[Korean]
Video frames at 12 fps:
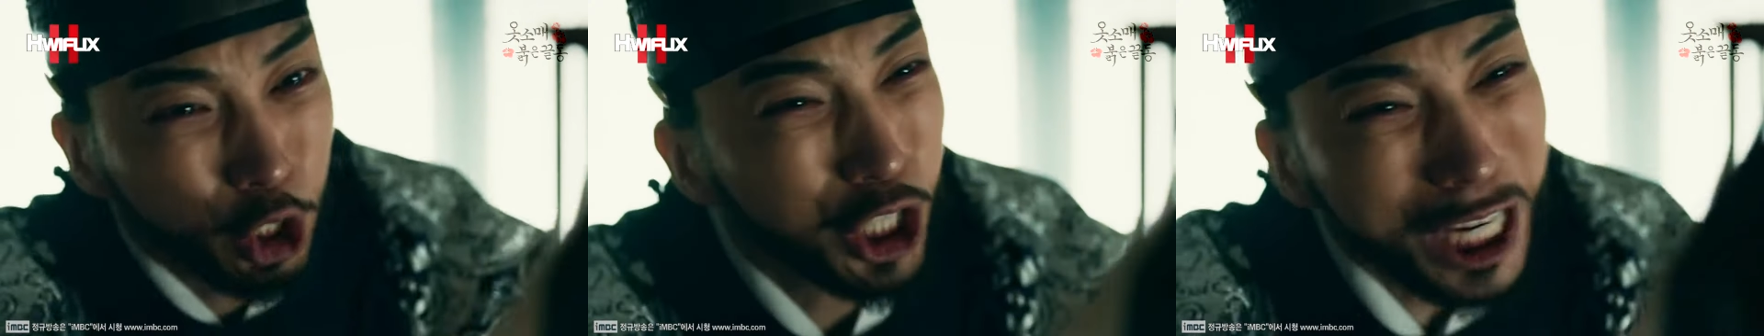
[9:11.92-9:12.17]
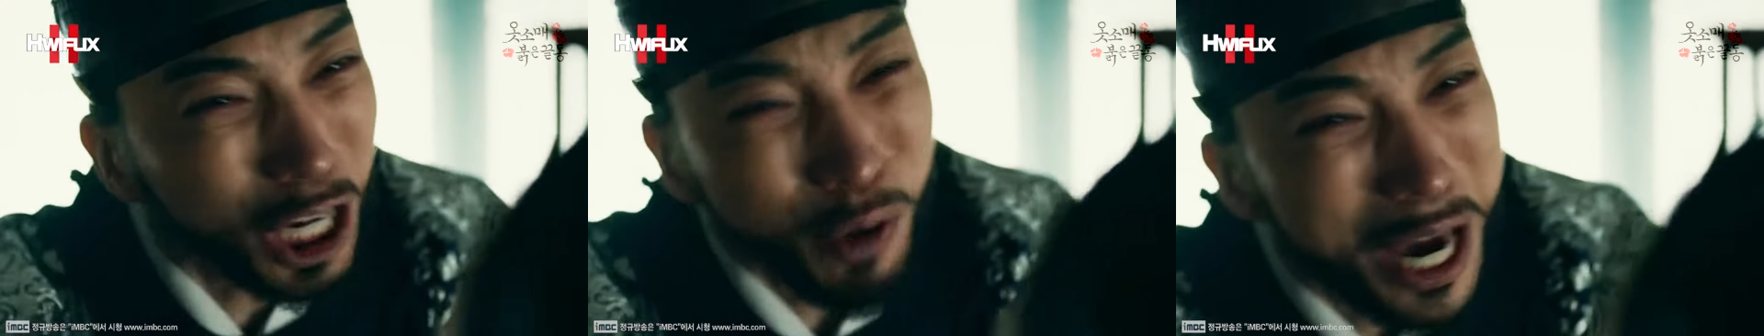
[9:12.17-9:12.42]
죽이기
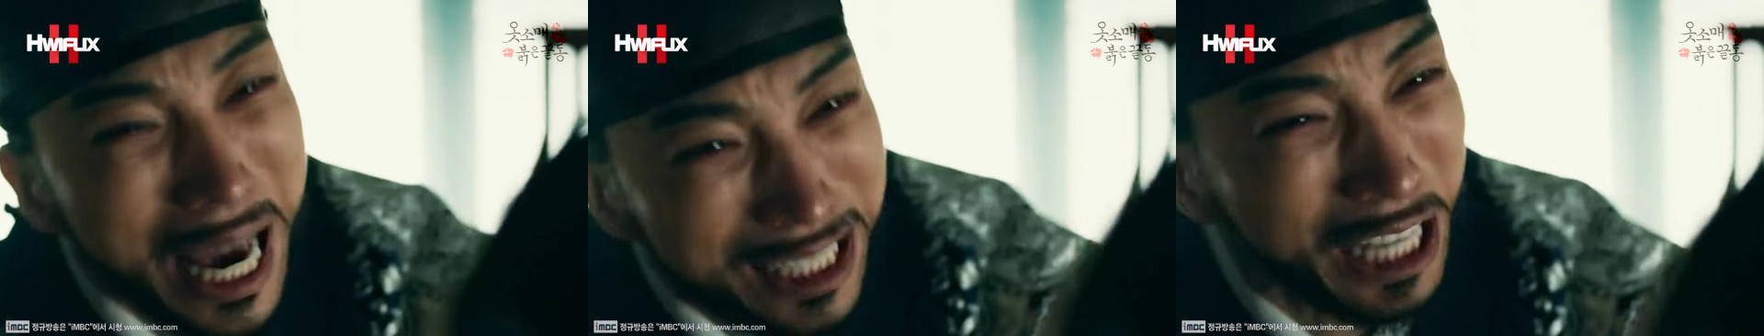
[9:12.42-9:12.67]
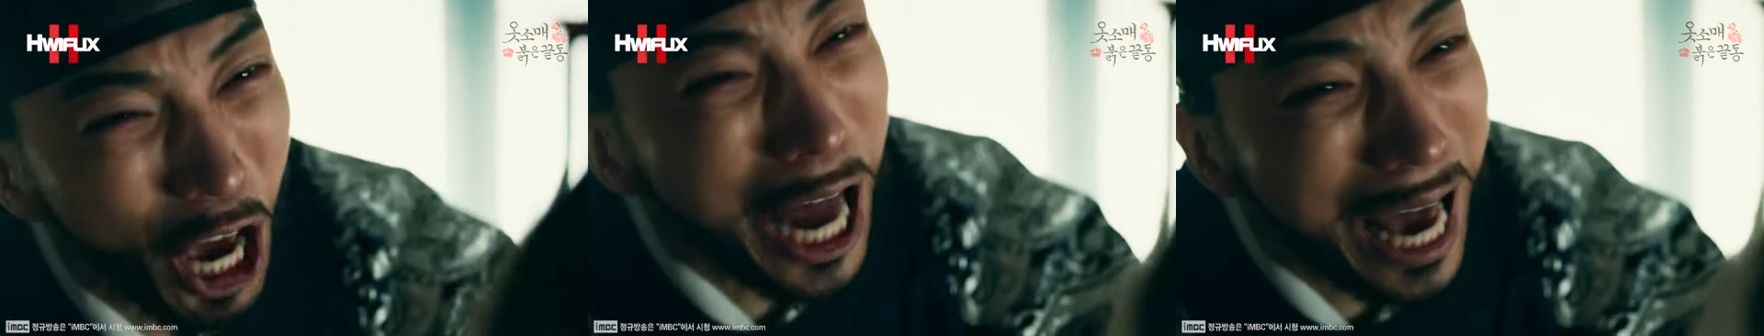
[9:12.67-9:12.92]
위해
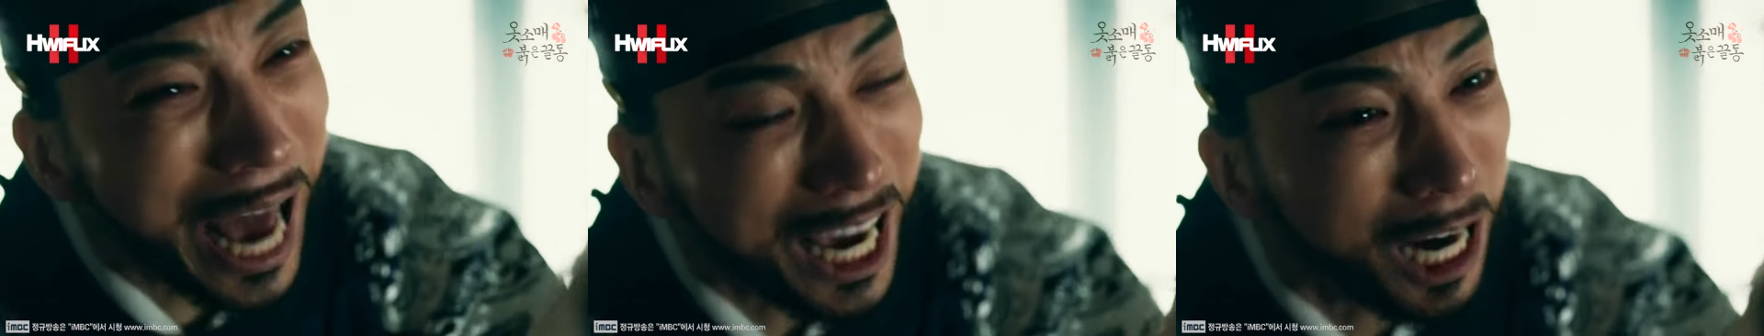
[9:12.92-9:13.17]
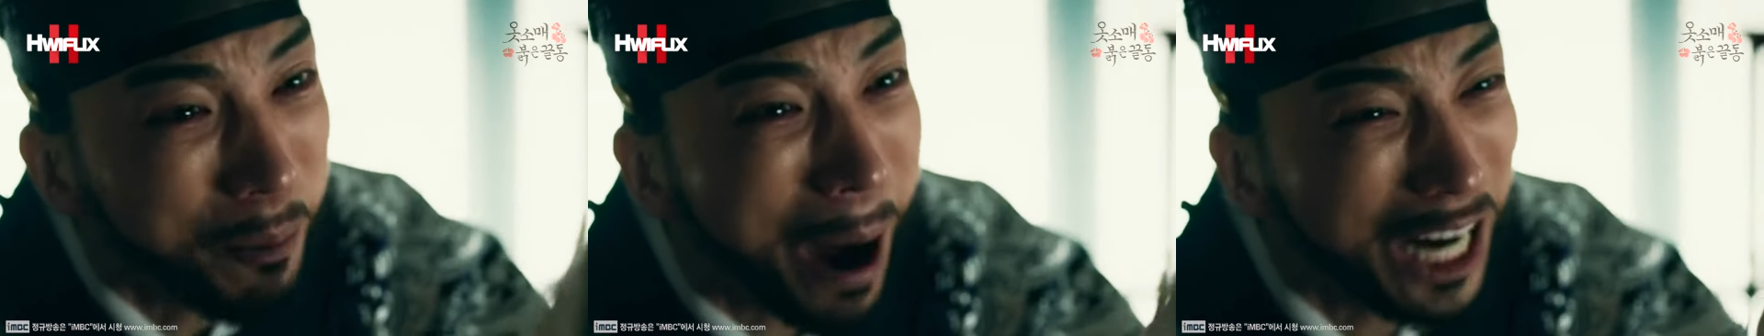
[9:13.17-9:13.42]
태어난
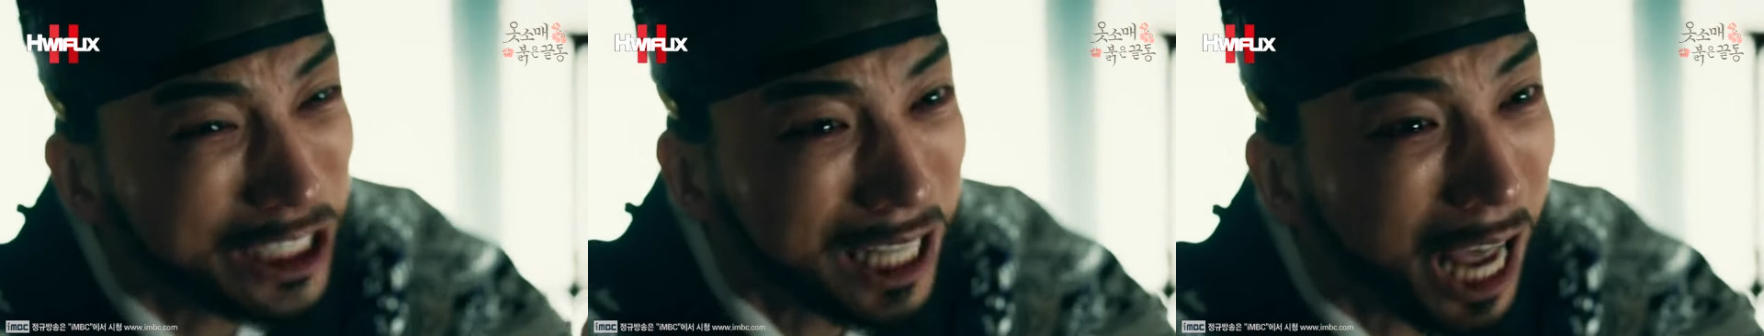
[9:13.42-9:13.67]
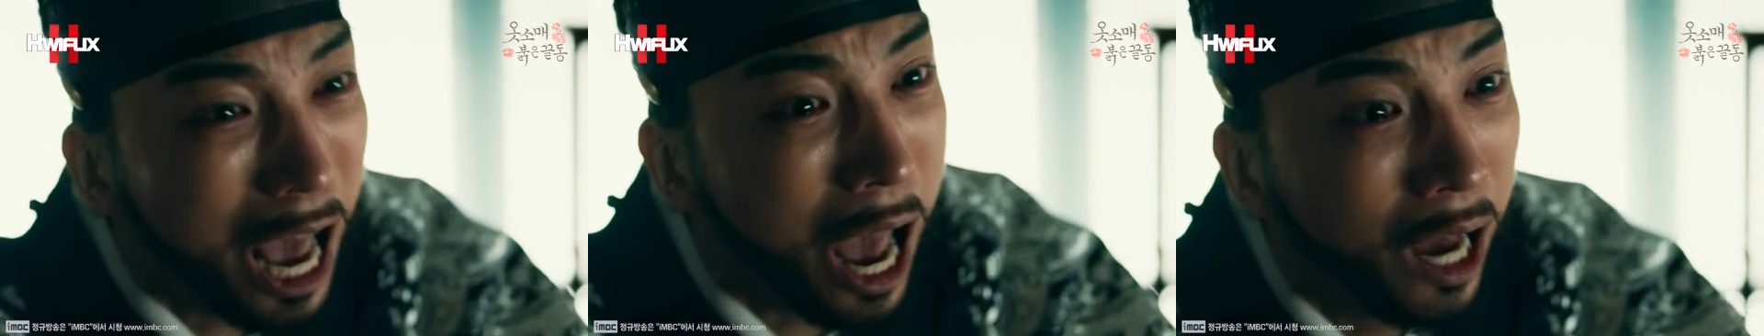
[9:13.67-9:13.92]
아이란 말이지?